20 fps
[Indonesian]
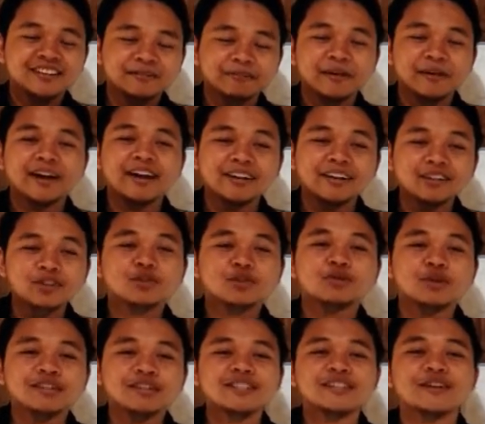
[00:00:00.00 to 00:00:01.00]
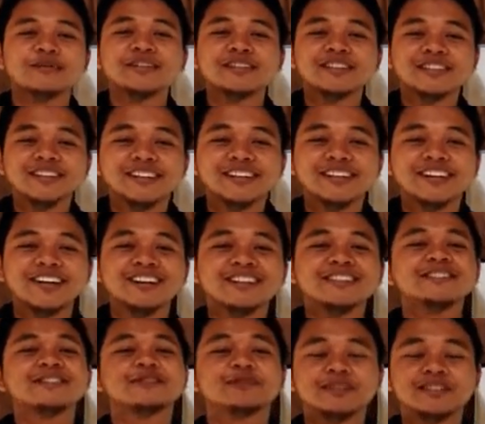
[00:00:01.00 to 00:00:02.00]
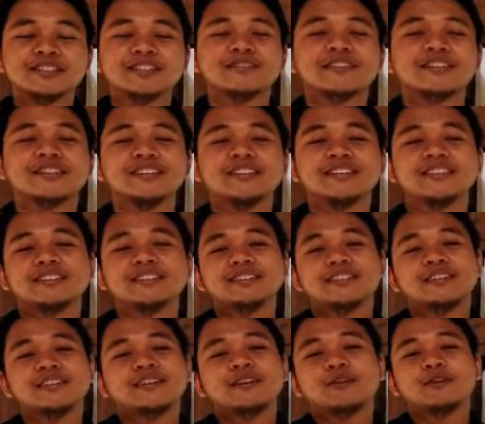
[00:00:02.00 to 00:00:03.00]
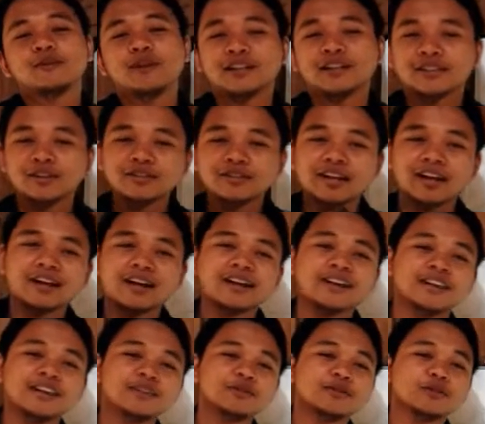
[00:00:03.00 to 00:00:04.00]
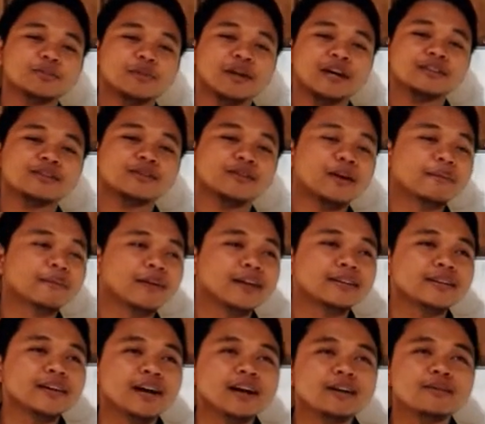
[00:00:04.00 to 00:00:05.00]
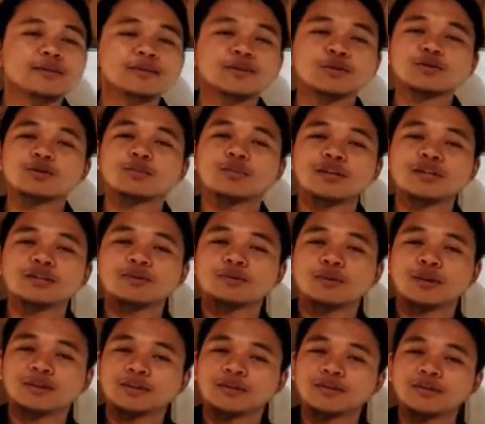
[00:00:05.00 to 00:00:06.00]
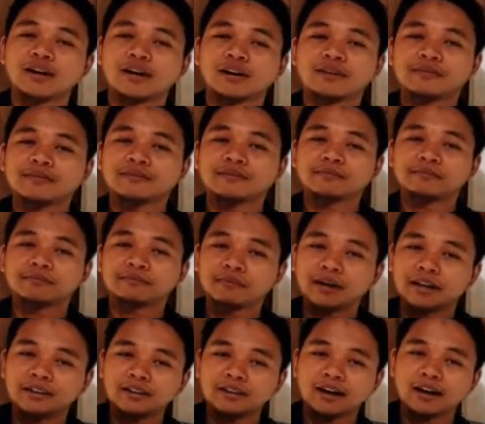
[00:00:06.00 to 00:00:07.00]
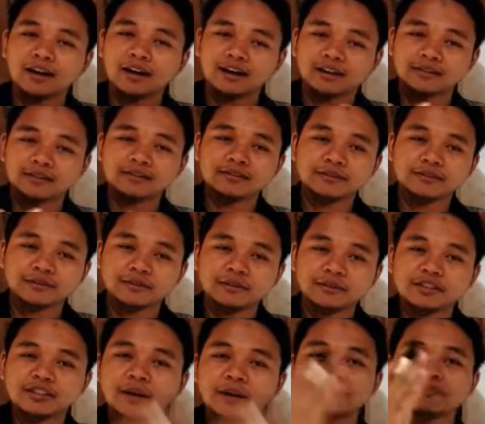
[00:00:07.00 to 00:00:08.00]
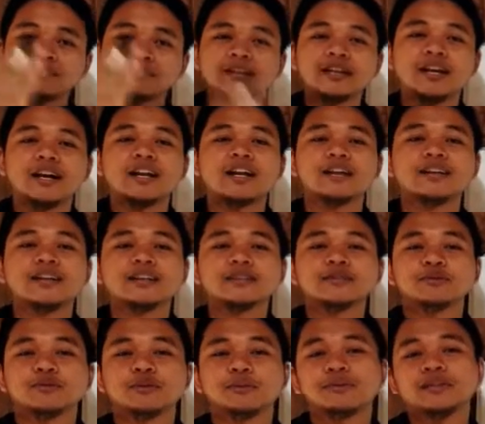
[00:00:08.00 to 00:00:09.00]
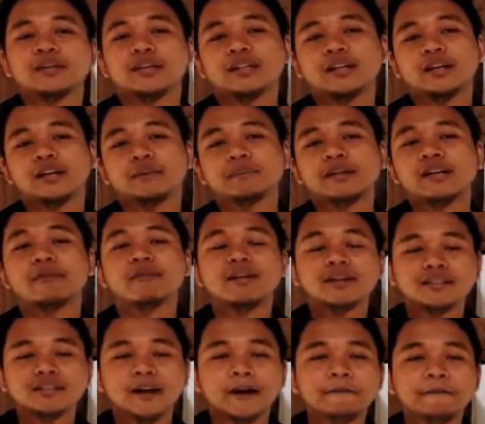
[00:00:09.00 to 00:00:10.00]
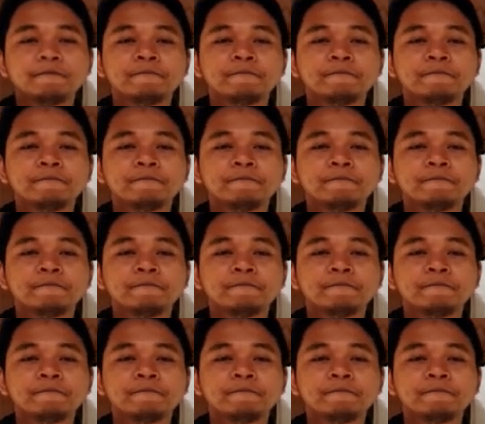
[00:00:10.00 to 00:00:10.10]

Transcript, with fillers: Baik, Sweet 17 ya, Sweet 17. Ulang tahun yang ke-17. Orang mengatakan ulang tahun 17 itu ulang tahun yang antara siap tinggal landas untuk menjadi yang lebih dewasa.